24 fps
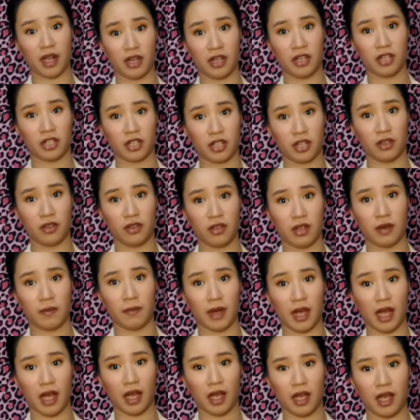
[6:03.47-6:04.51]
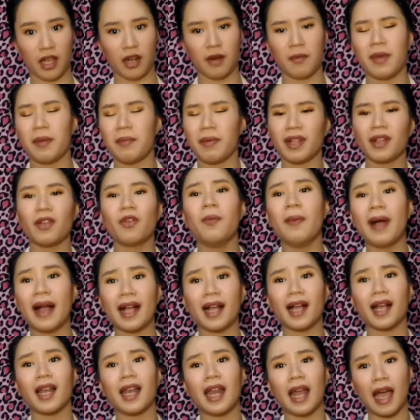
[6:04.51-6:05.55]
polish kayo, diba?
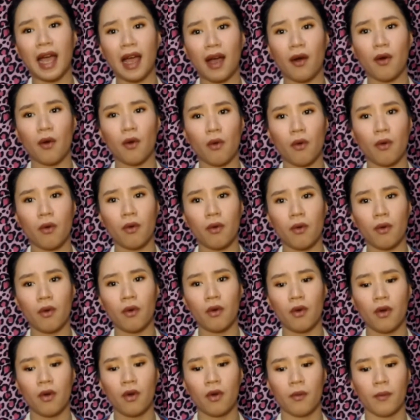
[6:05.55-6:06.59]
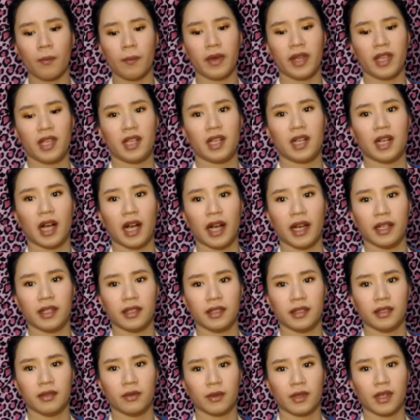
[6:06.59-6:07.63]
Gumagalaw. Oh my God,
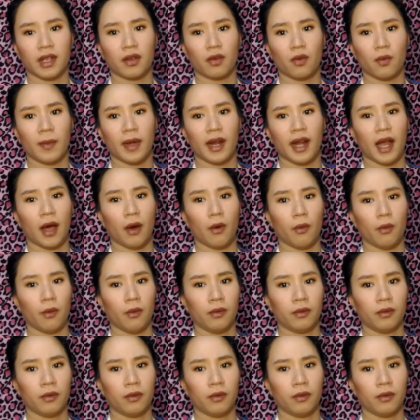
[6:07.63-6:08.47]
hindi ka gumalaw.